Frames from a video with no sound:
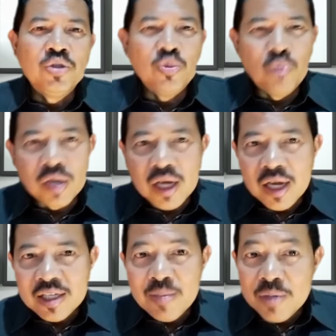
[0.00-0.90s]
Sebuah
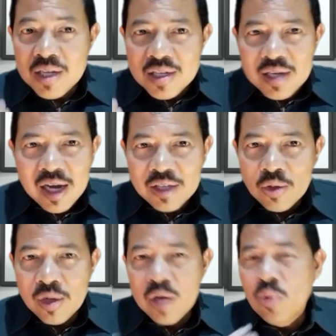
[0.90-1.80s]
gagasan menjadi
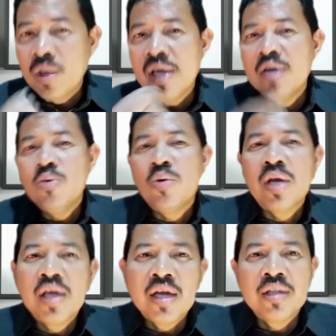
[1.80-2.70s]
jelas oleh
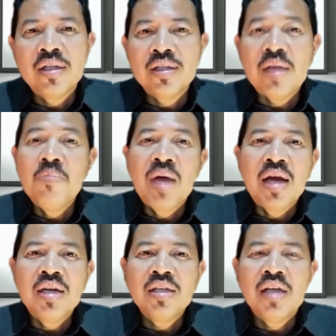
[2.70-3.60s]
uraian-uraian
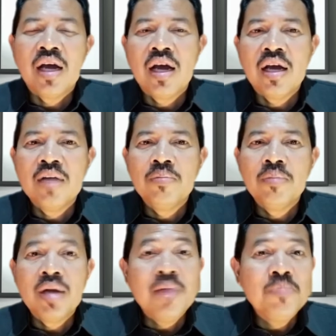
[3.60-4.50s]
tambahan yang akan
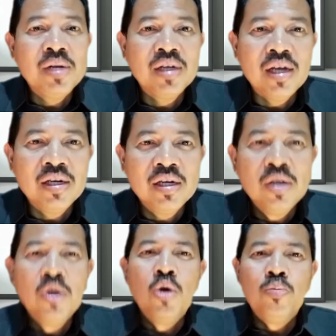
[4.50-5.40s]
menampilkan
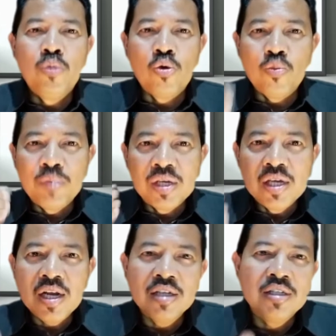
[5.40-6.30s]
pokok
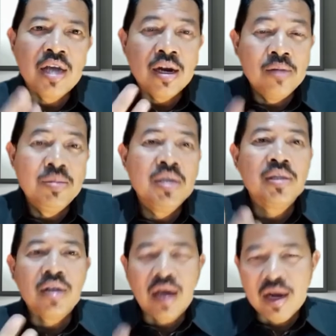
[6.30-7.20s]
pikiran secara lebih
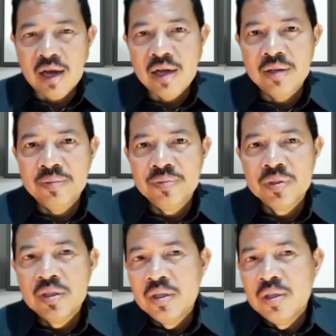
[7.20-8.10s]
terarah.
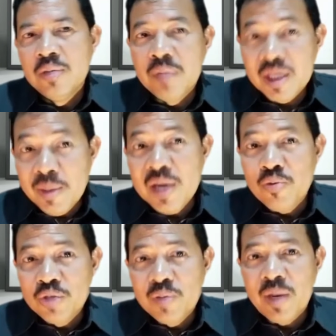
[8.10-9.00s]
Bagaimana
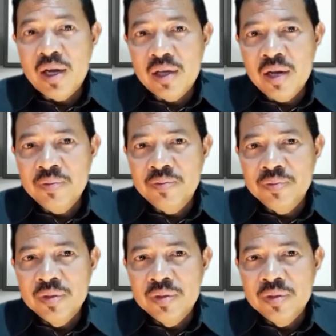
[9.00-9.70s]
fungsi paragraf?